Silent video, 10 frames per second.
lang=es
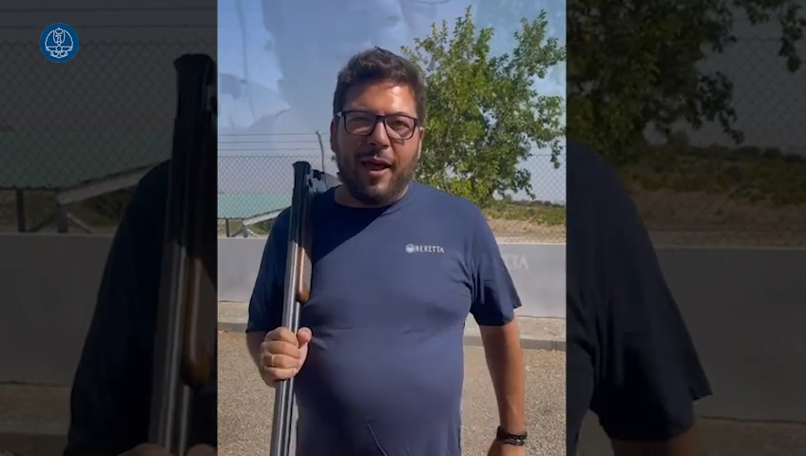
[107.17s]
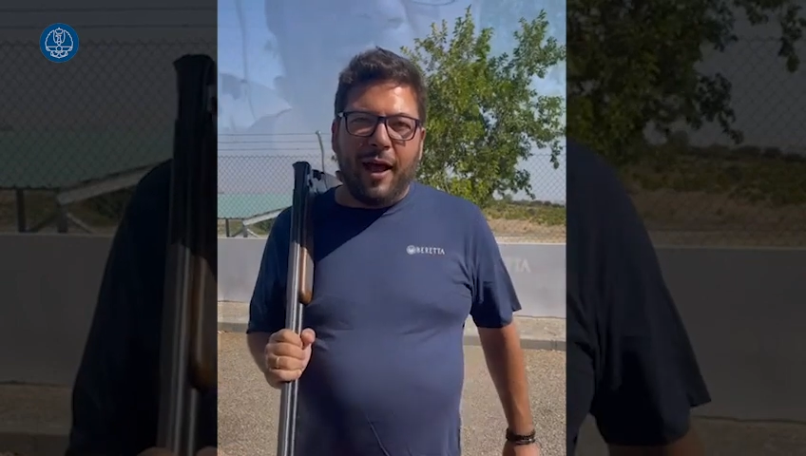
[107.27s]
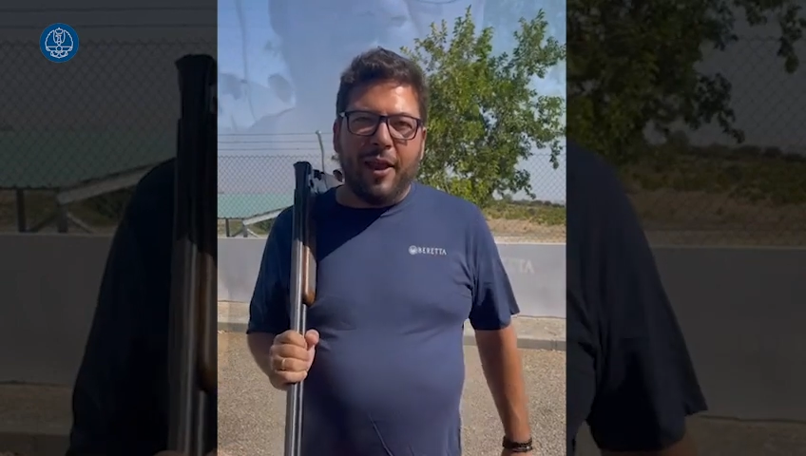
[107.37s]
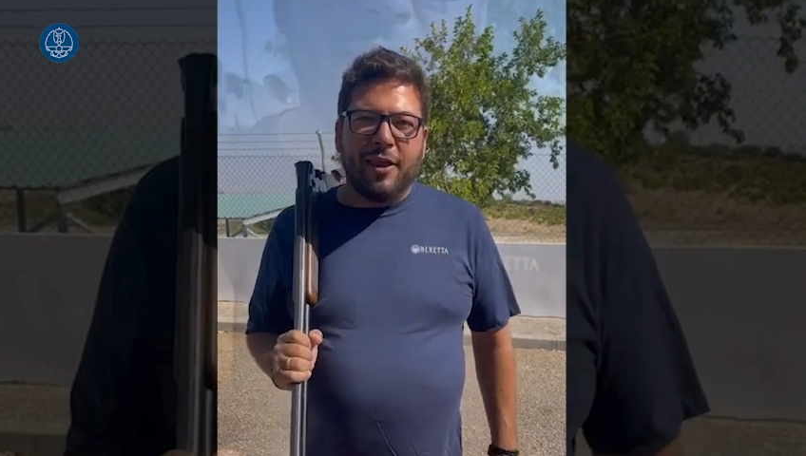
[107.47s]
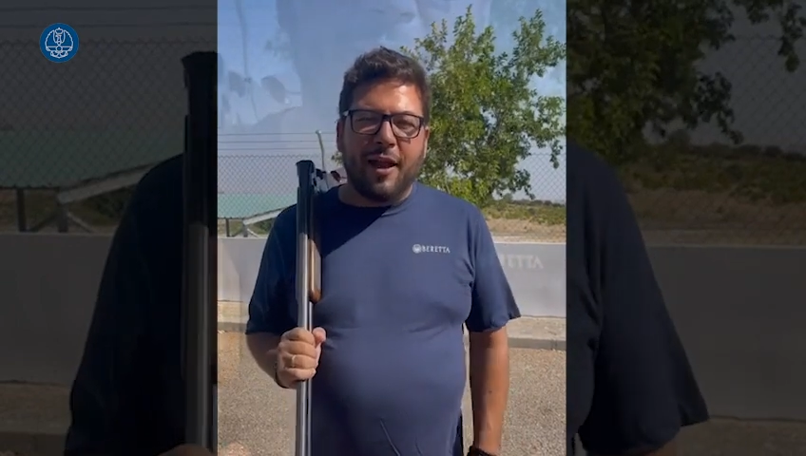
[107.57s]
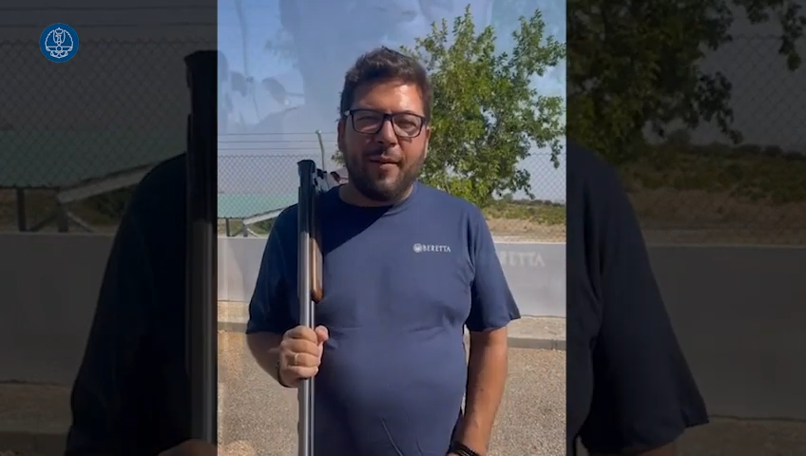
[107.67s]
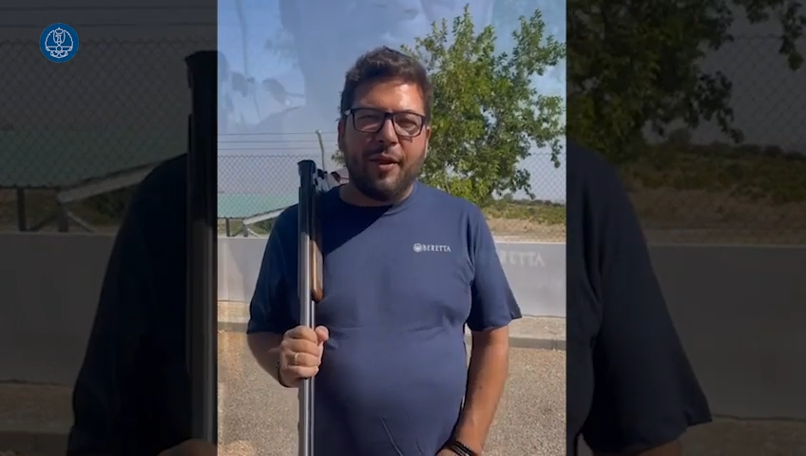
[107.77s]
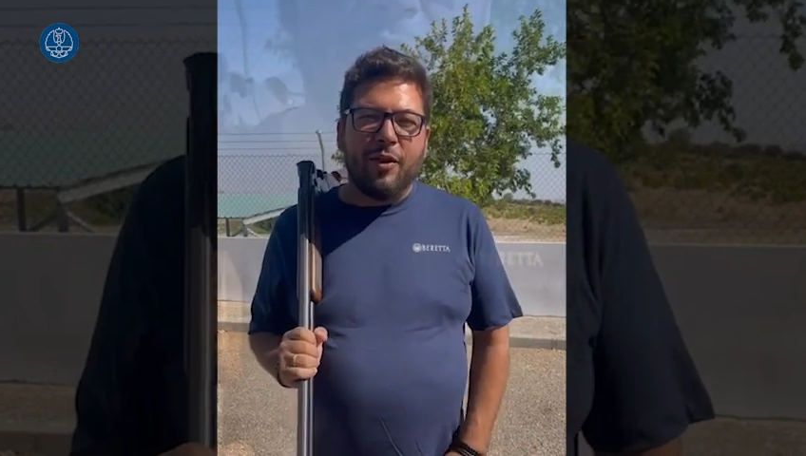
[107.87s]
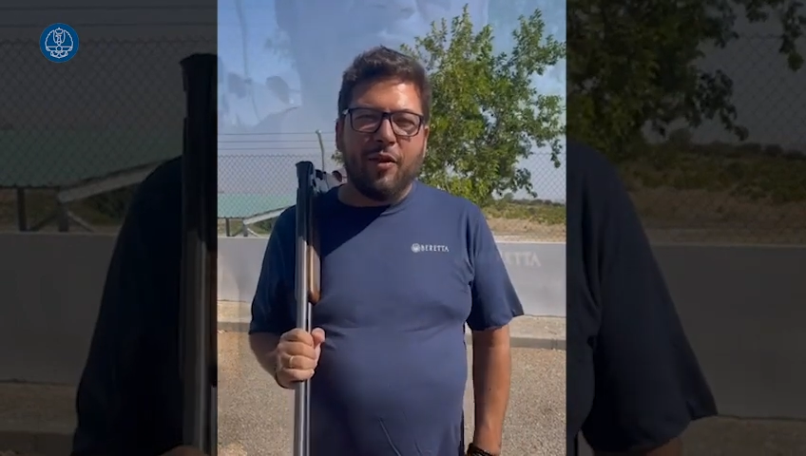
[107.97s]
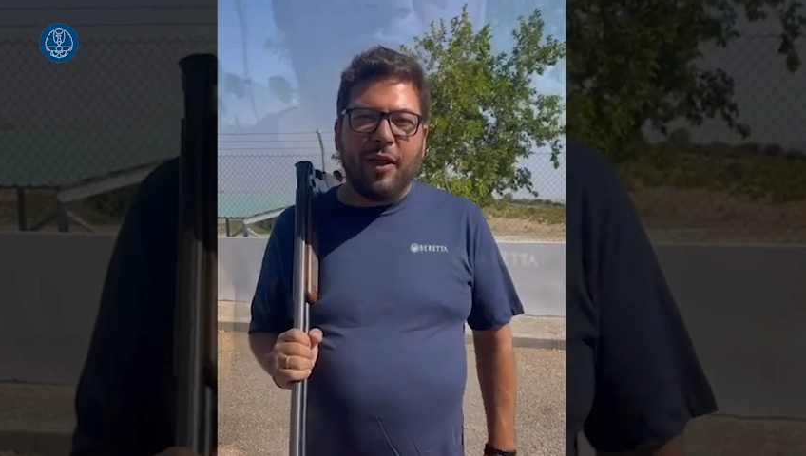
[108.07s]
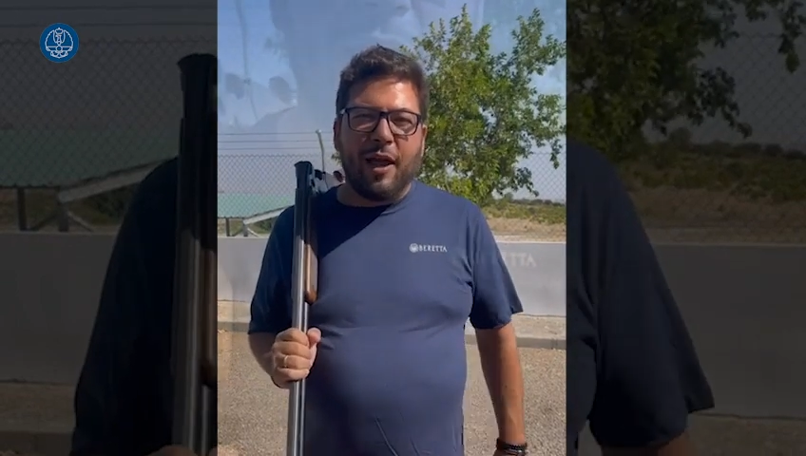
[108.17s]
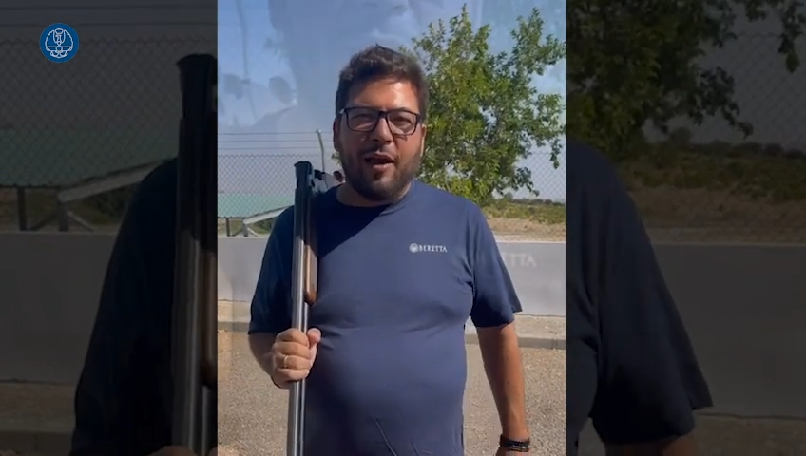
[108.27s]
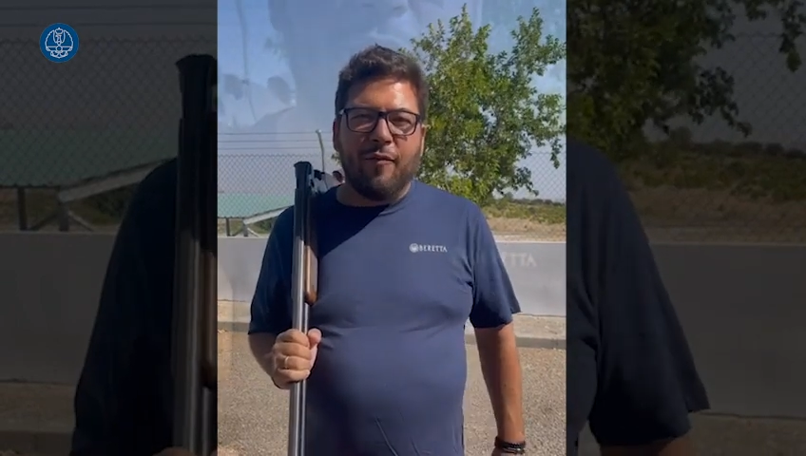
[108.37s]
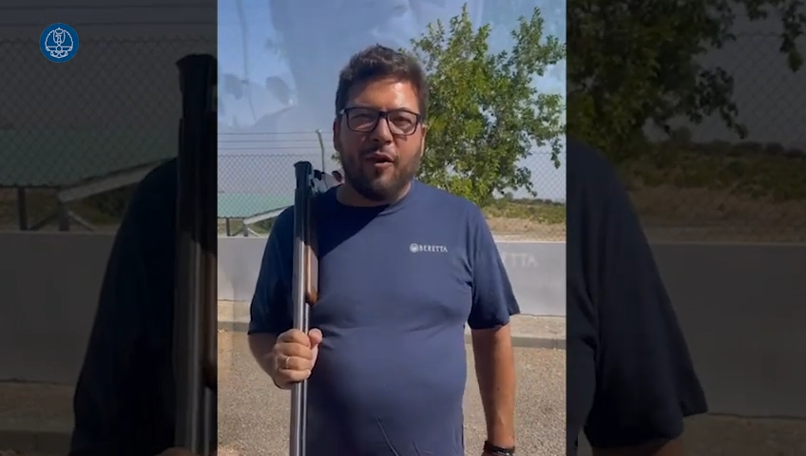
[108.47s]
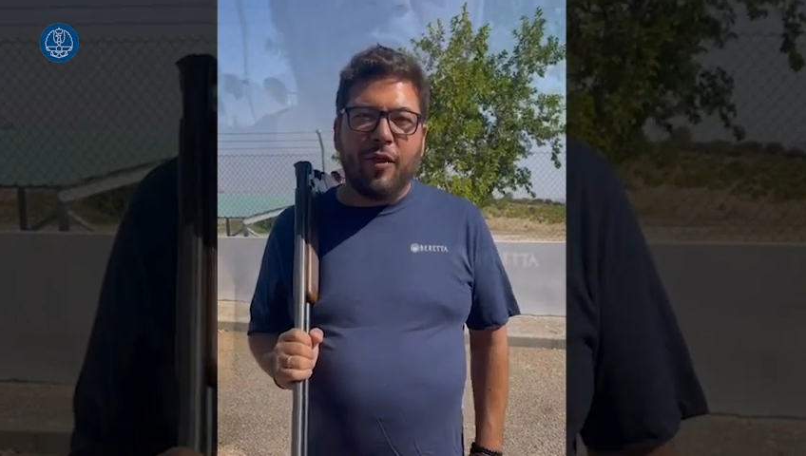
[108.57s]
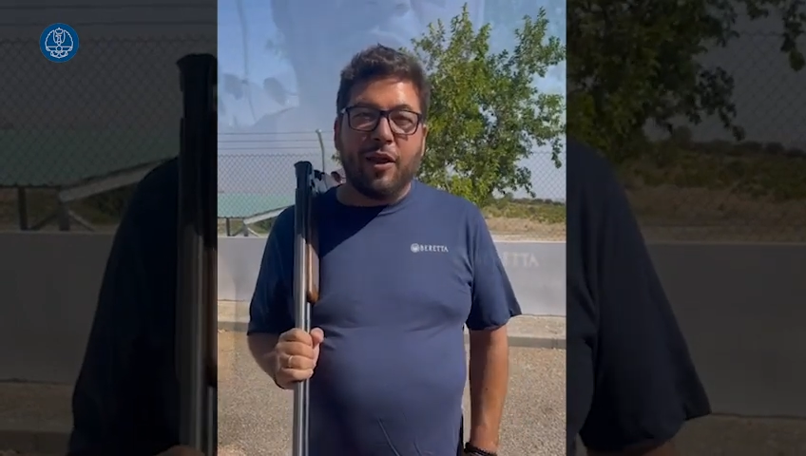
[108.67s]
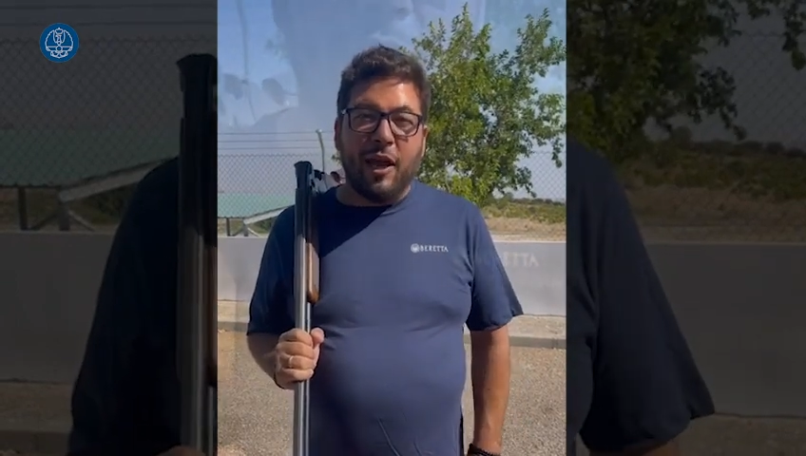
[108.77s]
al destacamento de las Fuerzas